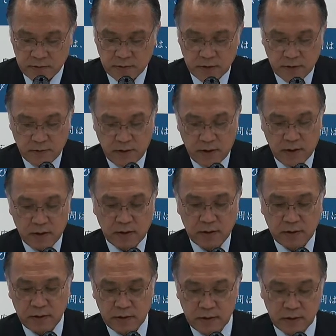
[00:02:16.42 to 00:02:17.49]
これは、
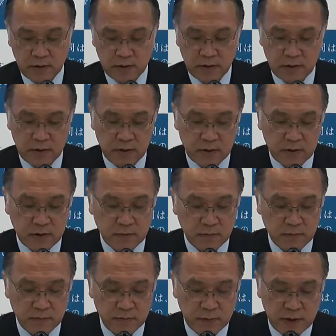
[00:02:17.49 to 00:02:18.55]
えっと、
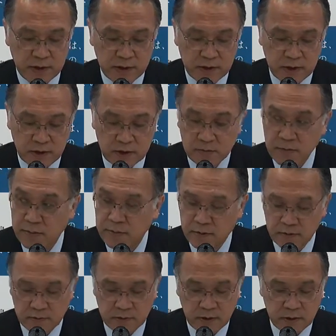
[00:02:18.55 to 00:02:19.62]
別紙1枚め
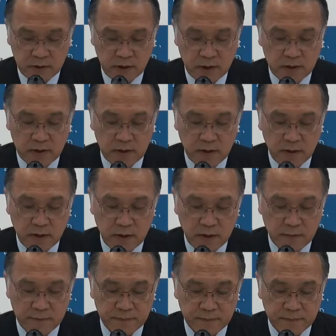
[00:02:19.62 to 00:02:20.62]
くっていただいて、